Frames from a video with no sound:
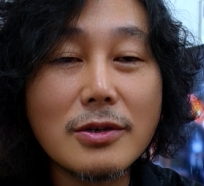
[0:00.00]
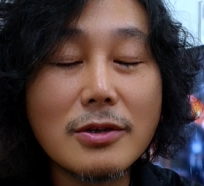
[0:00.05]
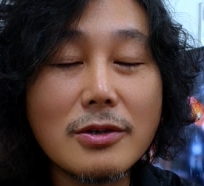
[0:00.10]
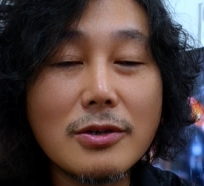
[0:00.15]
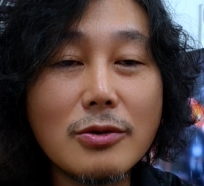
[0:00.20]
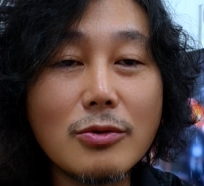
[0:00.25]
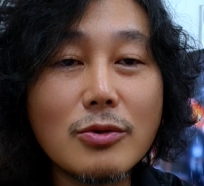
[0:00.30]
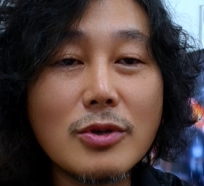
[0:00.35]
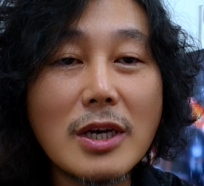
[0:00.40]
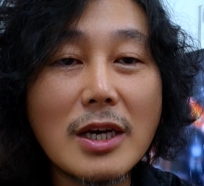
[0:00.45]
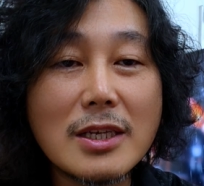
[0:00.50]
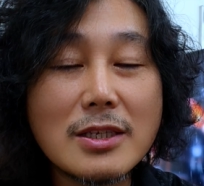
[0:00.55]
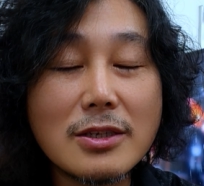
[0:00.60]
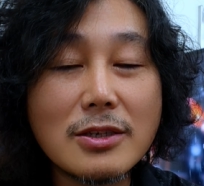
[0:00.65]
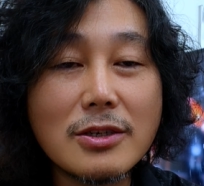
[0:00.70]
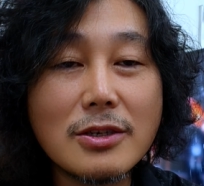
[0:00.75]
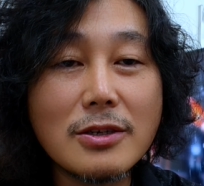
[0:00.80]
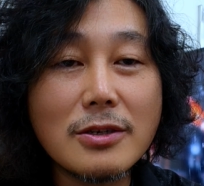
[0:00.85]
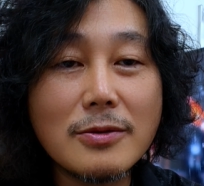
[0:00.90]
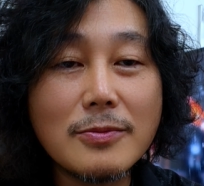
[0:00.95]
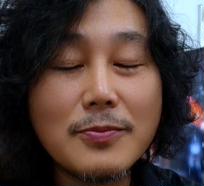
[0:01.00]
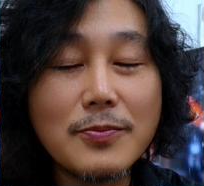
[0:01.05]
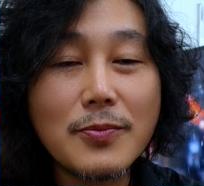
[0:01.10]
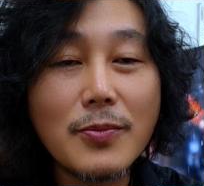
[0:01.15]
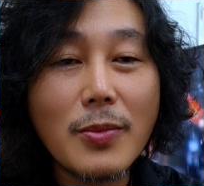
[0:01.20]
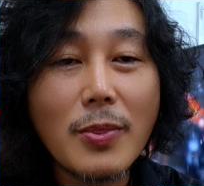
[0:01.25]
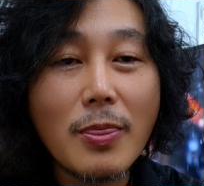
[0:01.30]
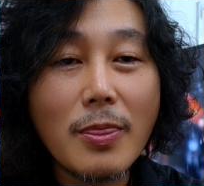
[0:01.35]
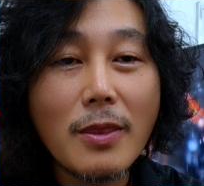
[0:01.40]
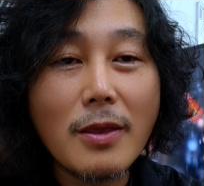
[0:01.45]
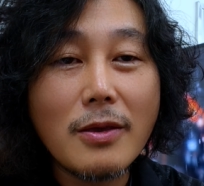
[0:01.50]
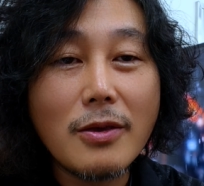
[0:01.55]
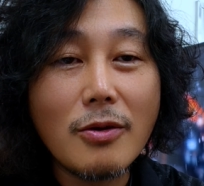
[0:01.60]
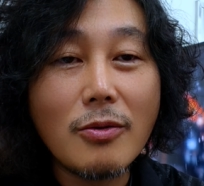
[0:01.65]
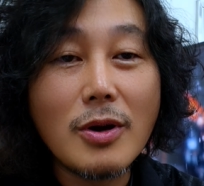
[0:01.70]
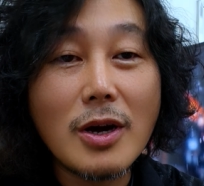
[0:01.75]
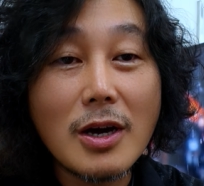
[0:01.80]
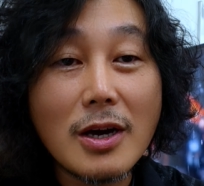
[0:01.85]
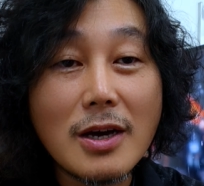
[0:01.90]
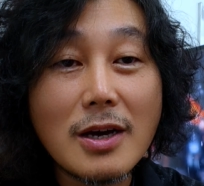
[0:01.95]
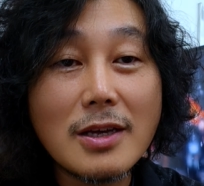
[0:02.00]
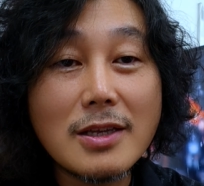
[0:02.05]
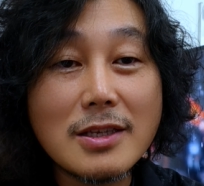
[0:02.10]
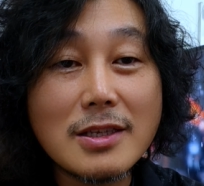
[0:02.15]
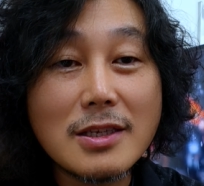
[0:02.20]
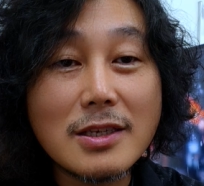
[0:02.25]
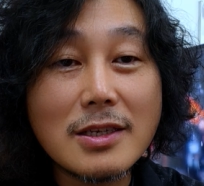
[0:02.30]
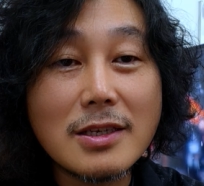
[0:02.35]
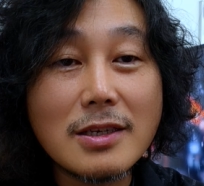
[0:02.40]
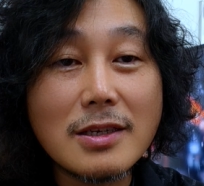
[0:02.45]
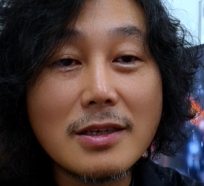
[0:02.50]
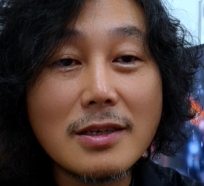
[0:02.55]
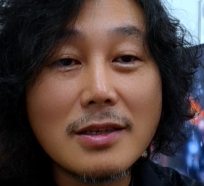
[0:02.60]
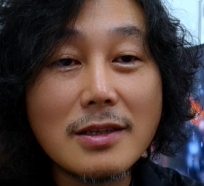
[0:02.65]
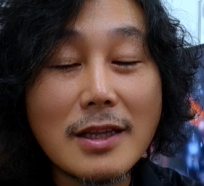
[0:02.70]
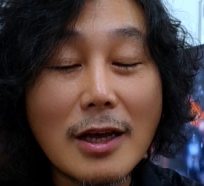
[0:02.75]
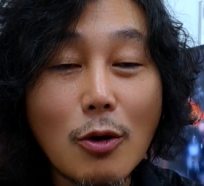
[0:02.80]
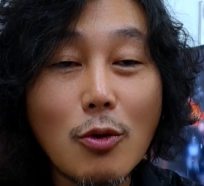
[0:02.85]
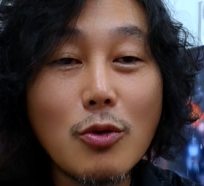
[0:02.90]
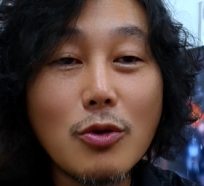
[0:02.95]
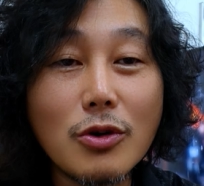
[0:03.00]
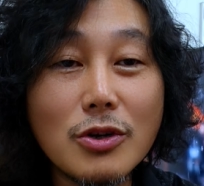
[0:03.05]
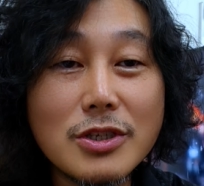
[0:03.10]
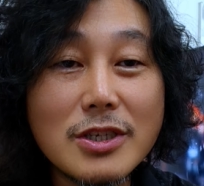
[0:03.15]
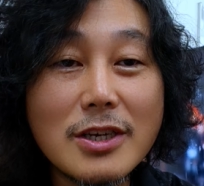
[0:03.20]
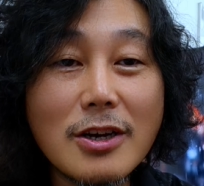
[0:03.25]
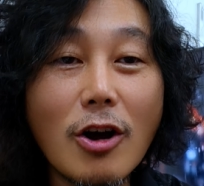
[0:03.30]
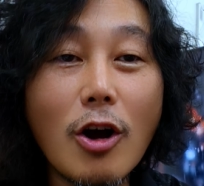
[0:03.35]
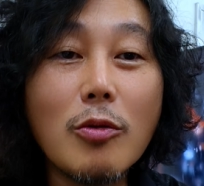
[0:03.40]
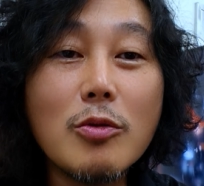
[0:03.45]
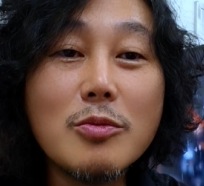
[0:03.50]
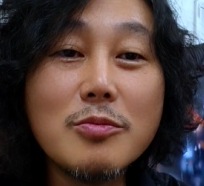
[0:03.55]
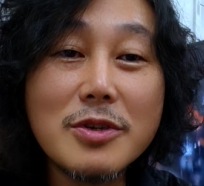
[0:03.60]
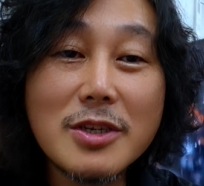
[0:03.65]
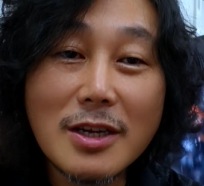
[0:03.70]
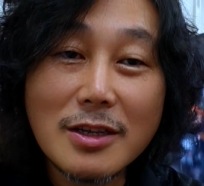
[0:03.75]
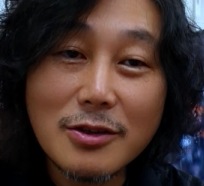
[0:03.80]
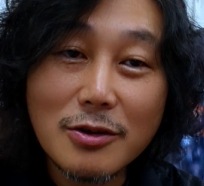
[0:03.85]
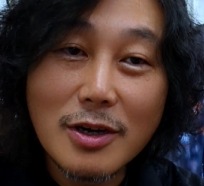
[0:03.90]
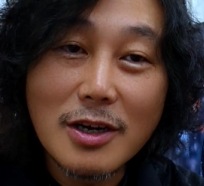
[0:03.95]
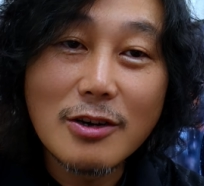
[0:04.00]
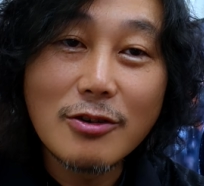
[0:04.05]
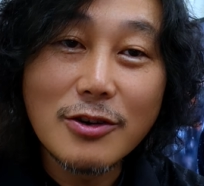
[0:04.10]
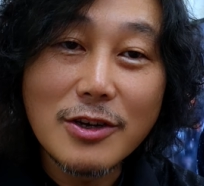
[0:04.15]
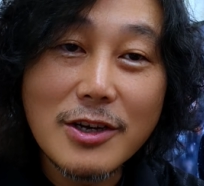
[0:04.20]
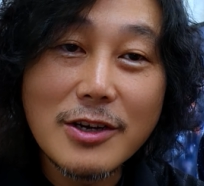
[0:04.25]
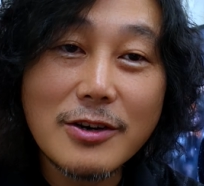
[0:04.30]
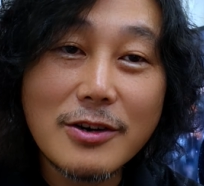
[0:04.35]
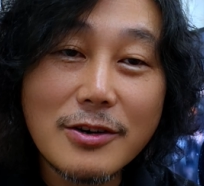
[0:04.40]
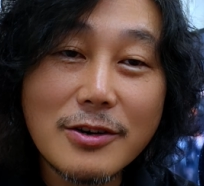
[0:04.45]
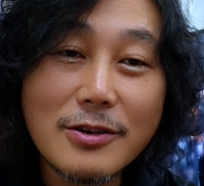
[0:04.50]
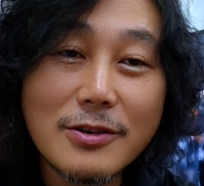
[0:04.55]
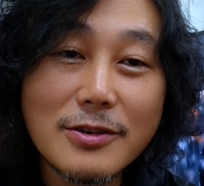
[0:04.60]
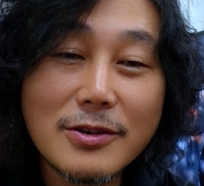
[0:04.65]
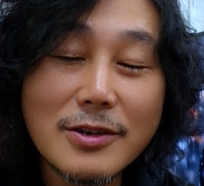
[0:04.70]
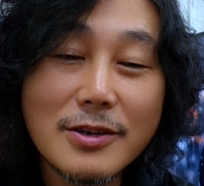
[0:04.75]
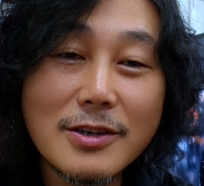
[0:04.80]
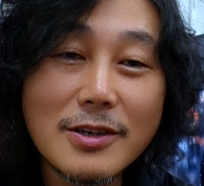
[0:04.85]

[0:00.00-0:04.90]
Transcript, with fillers: 그러고 나서 영화가 이제 나온 것이 검은비란 영화인 거예요.